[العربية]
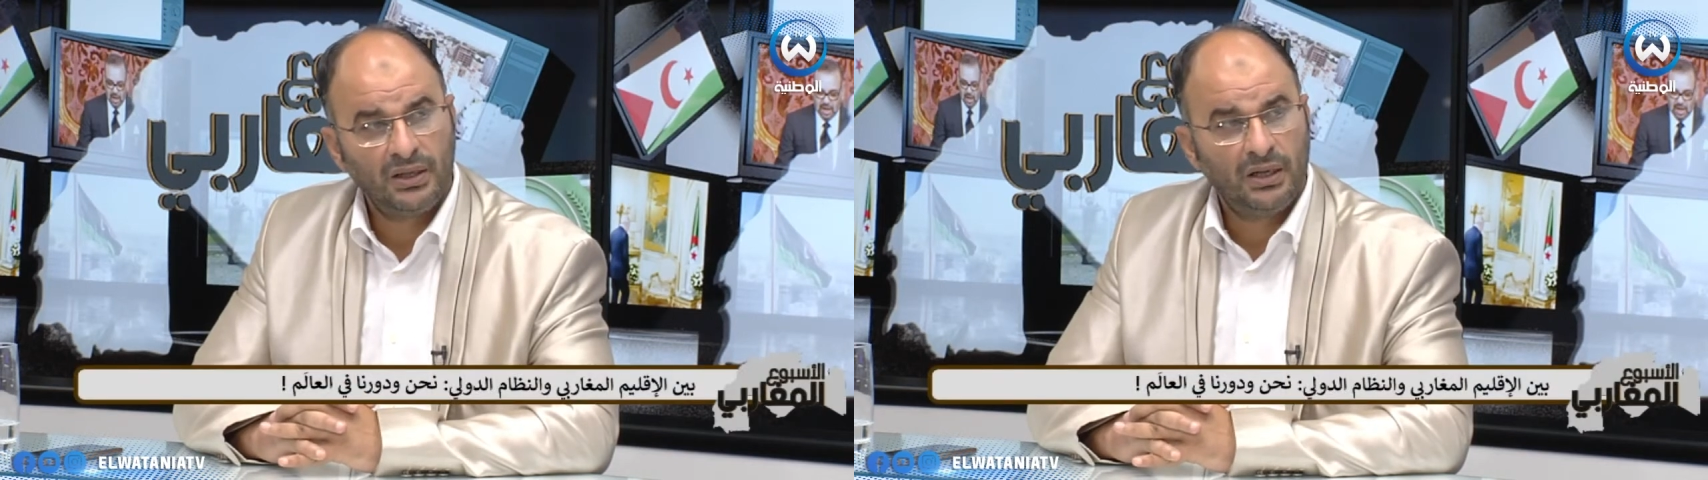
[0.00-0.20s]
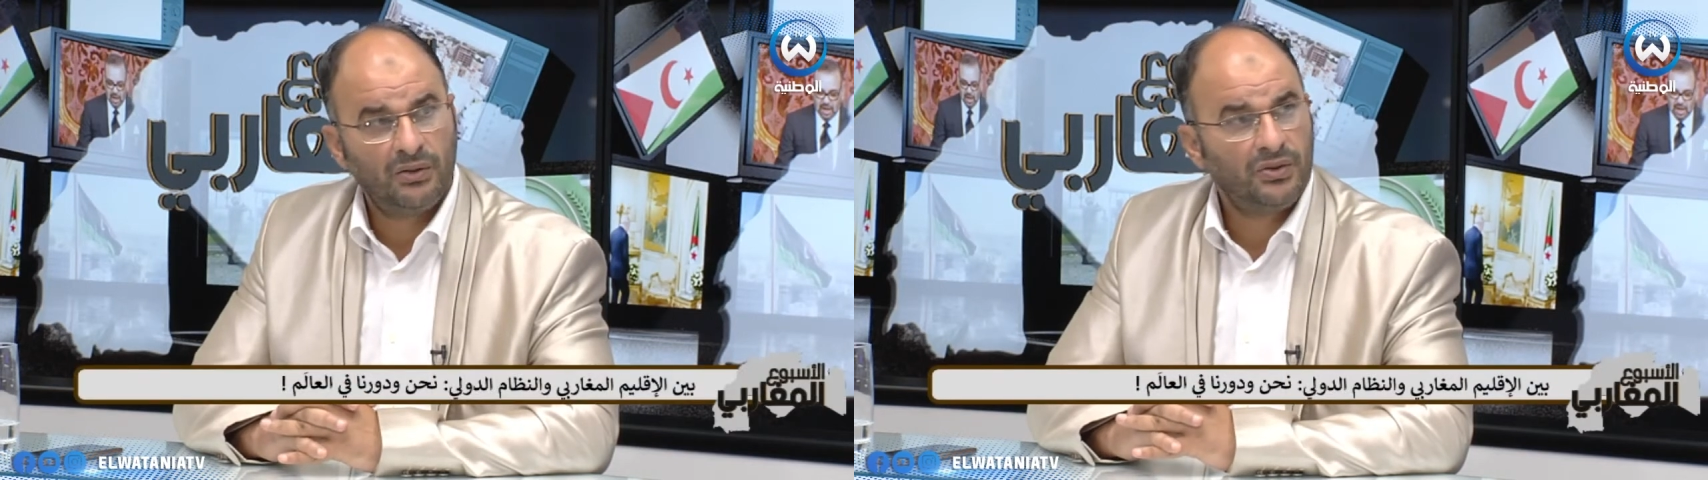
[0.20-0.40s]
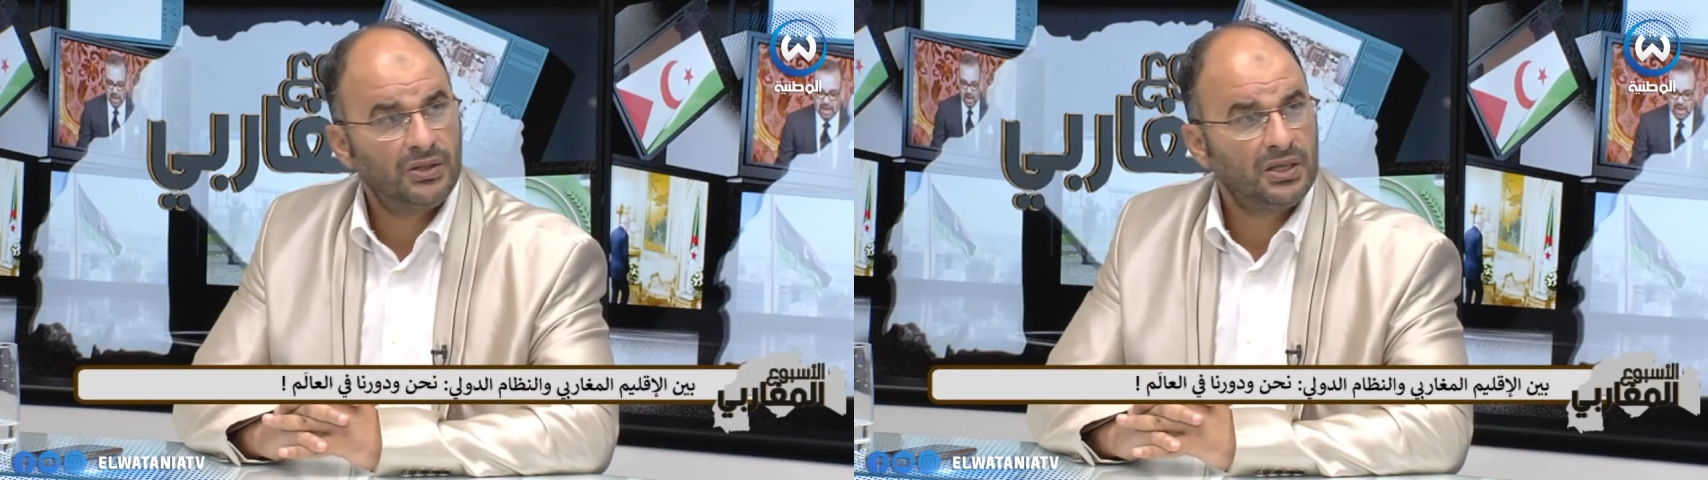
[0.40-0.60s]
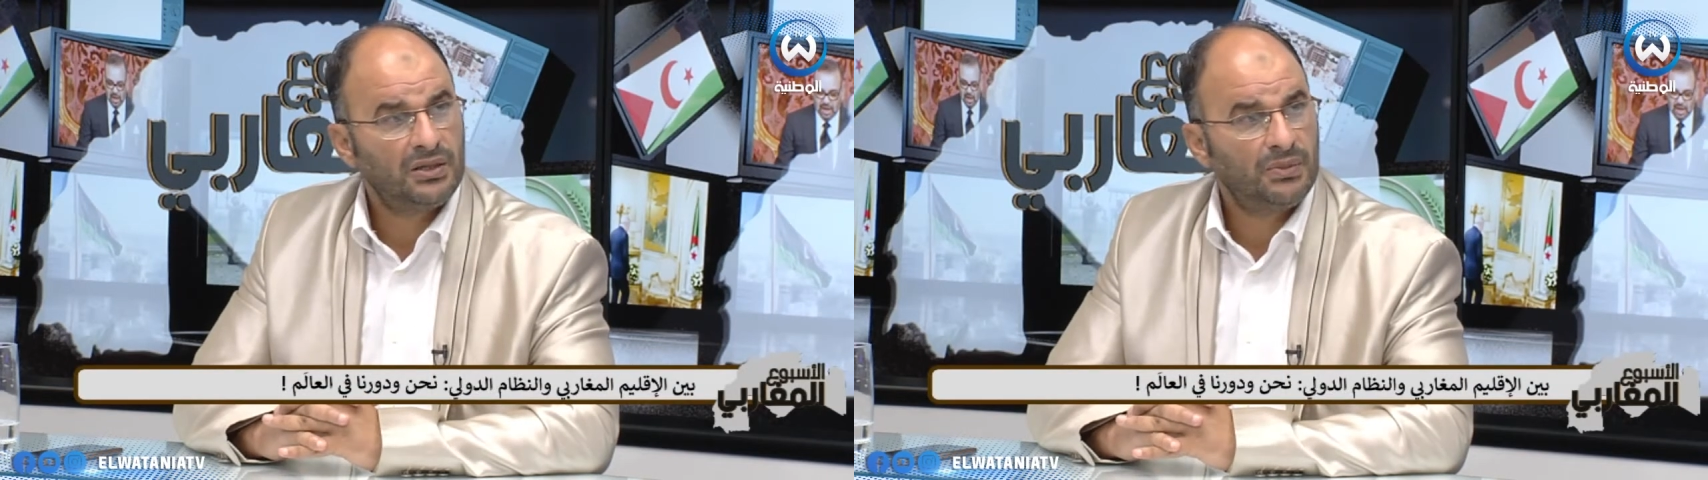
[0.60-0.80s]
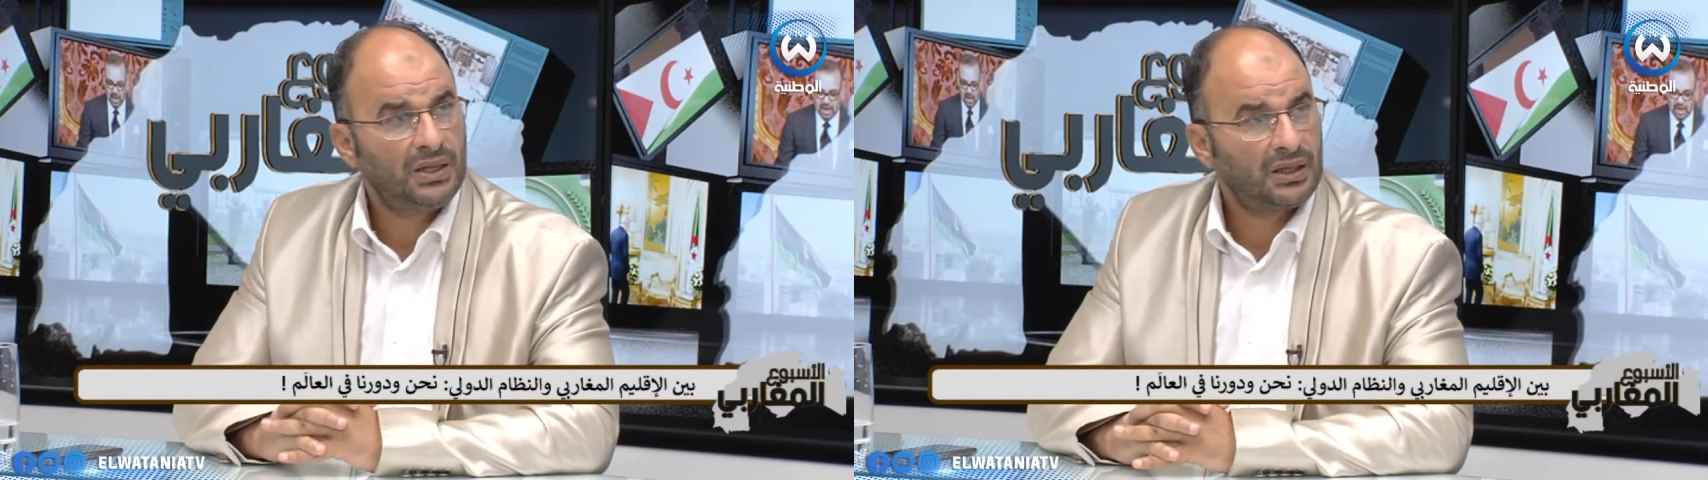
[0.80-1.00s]
أو في
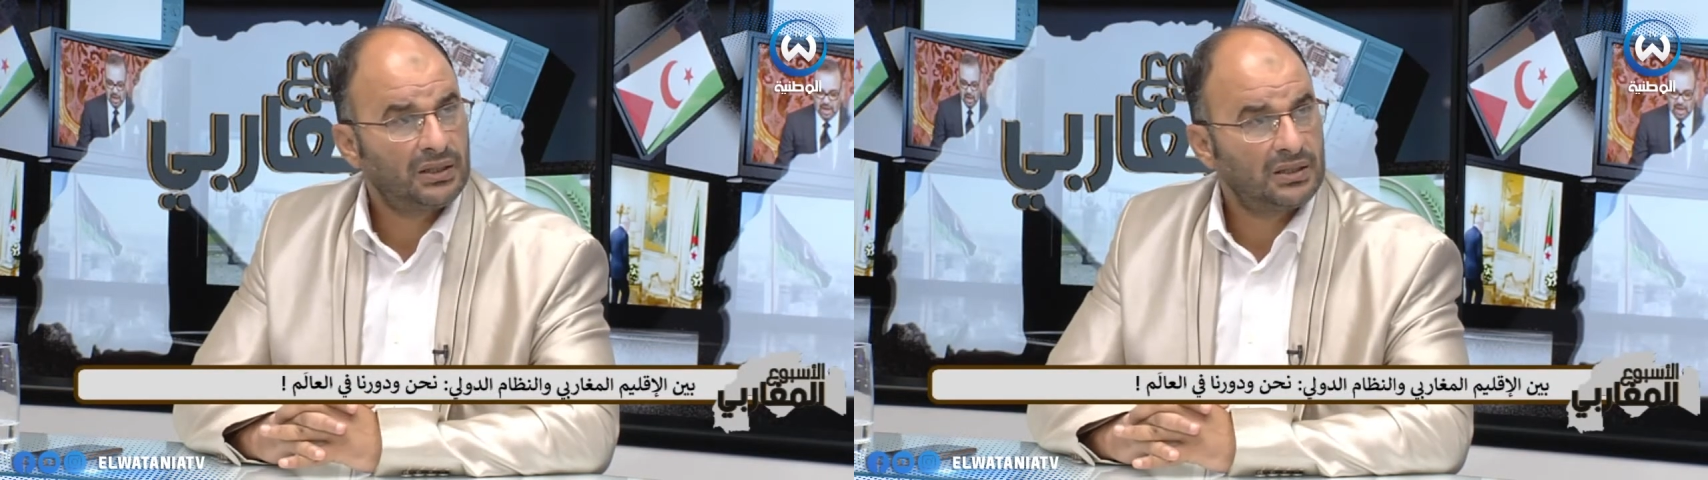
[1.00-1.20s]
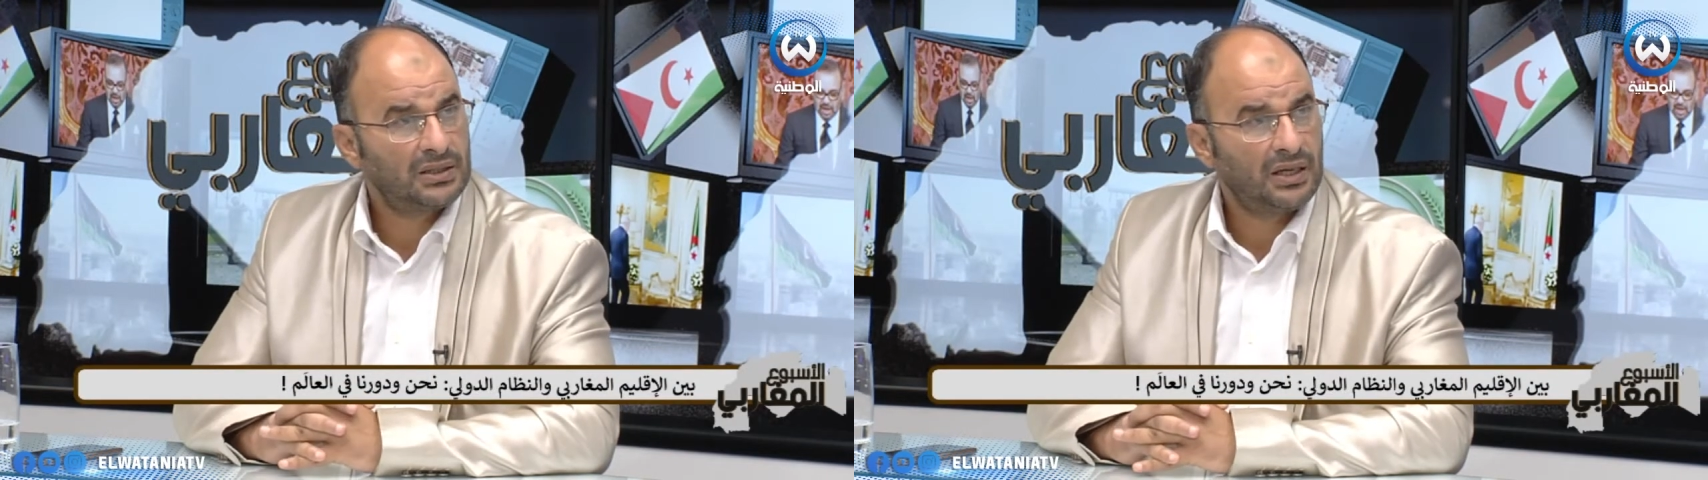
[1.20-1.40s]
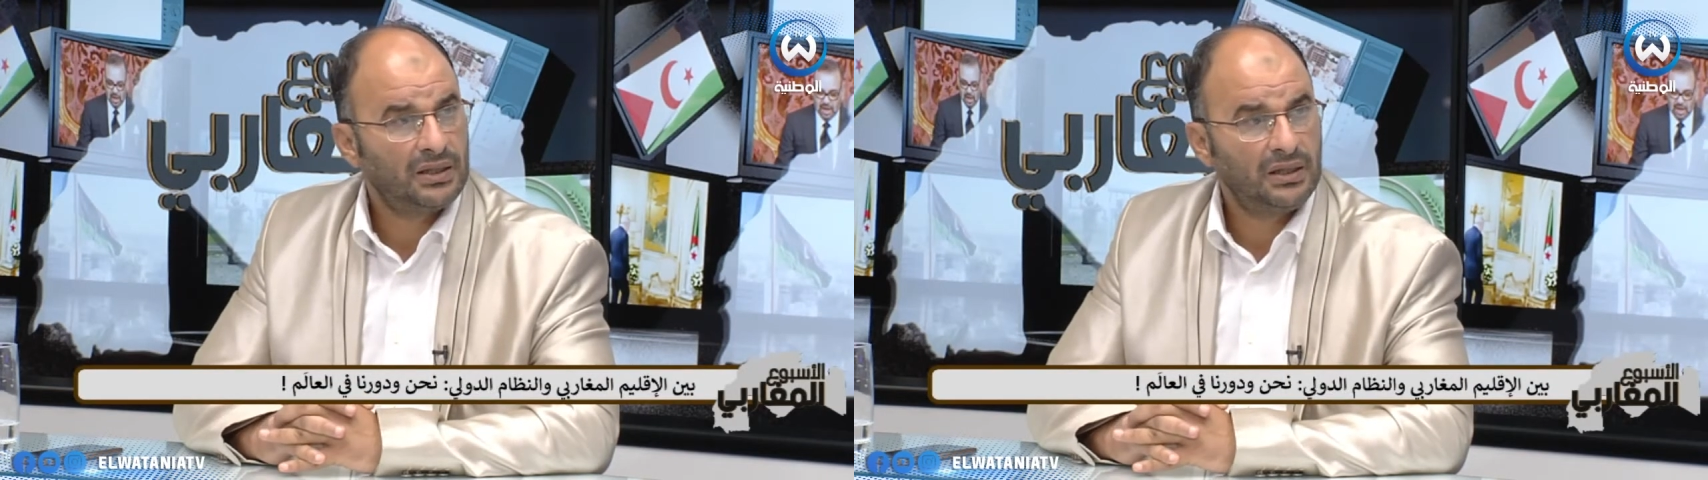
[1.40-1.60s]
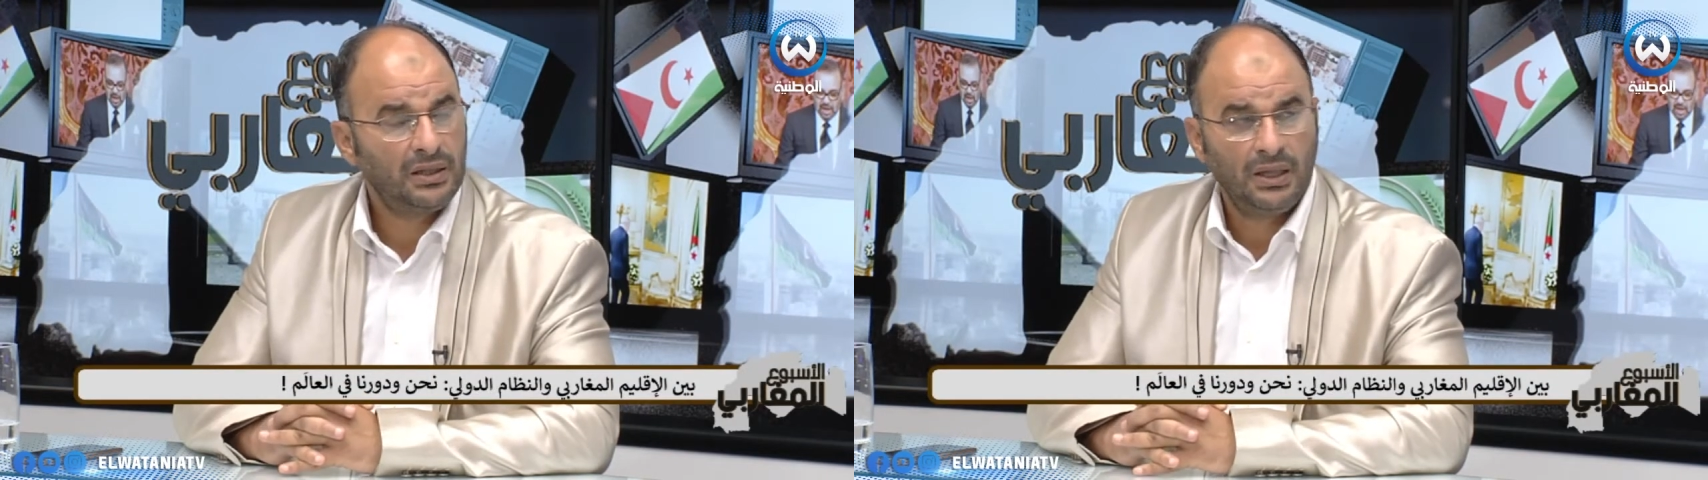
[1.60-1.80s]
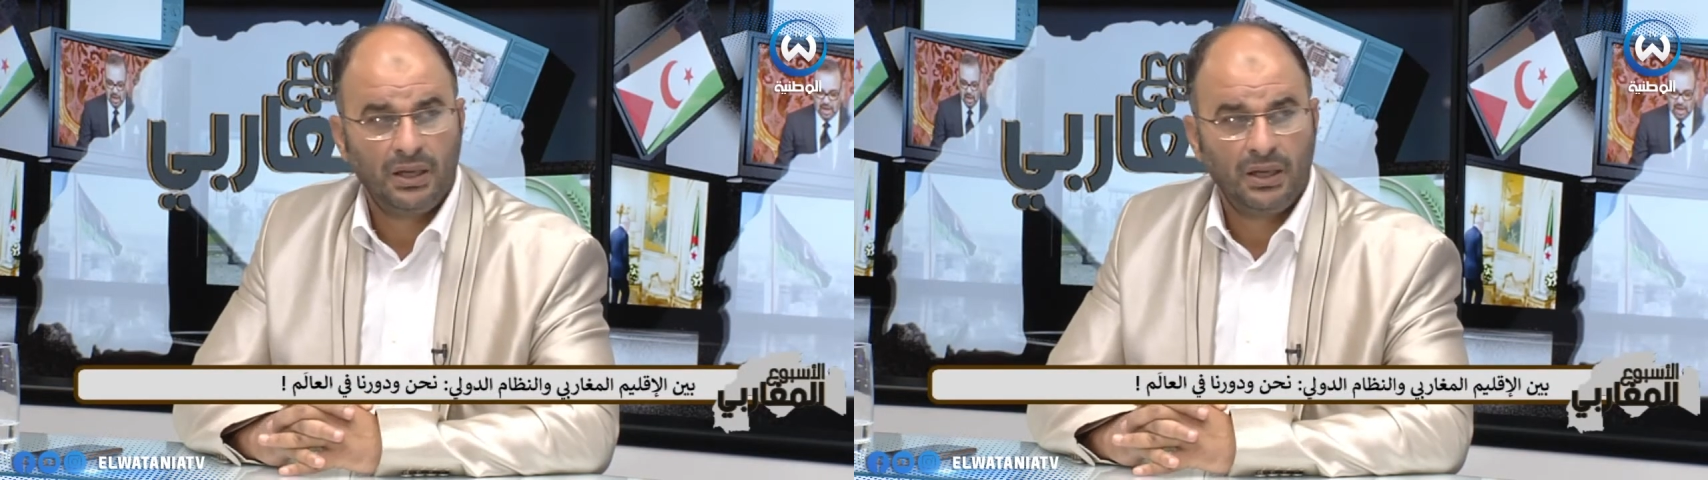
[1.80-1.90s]
الجانب الاقتصادي